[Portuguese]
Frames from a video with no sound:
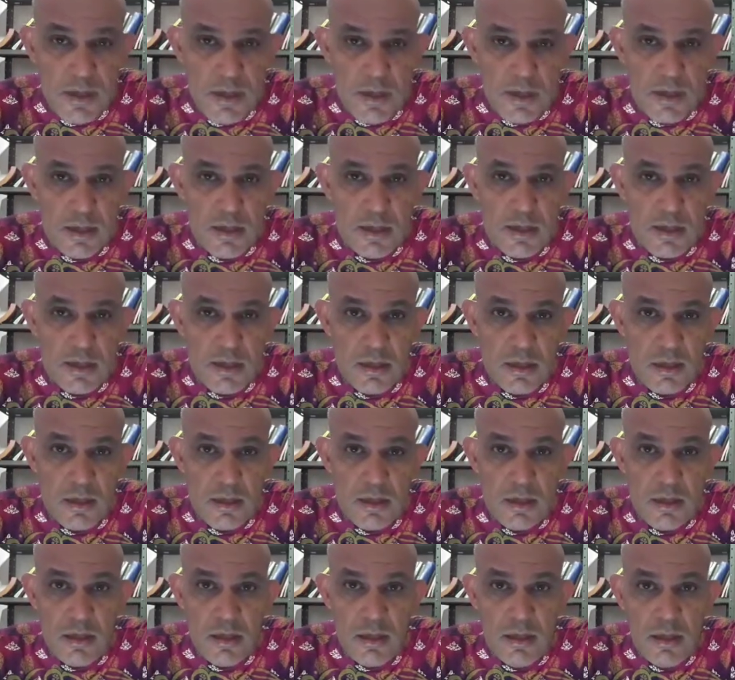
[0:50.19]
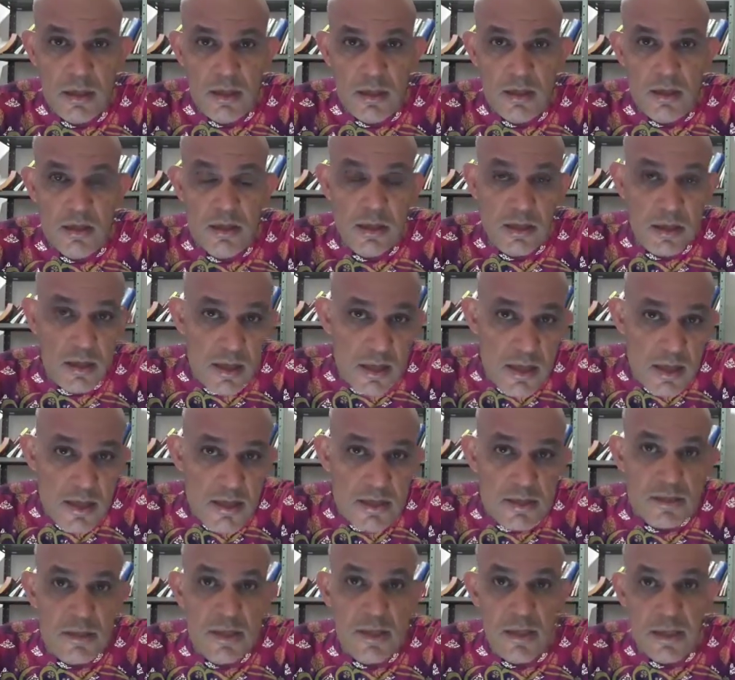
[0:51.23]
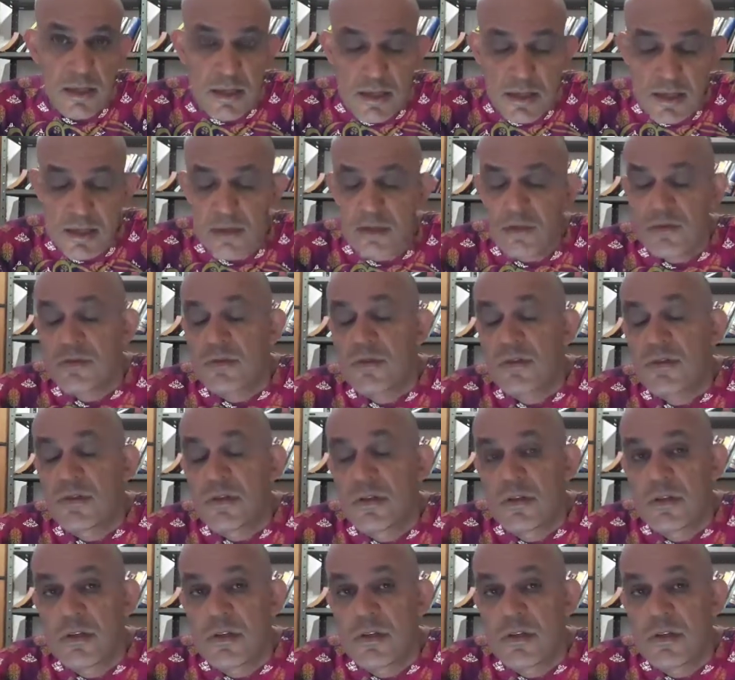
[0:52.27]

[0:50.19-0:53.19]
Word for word: é, leis, decretos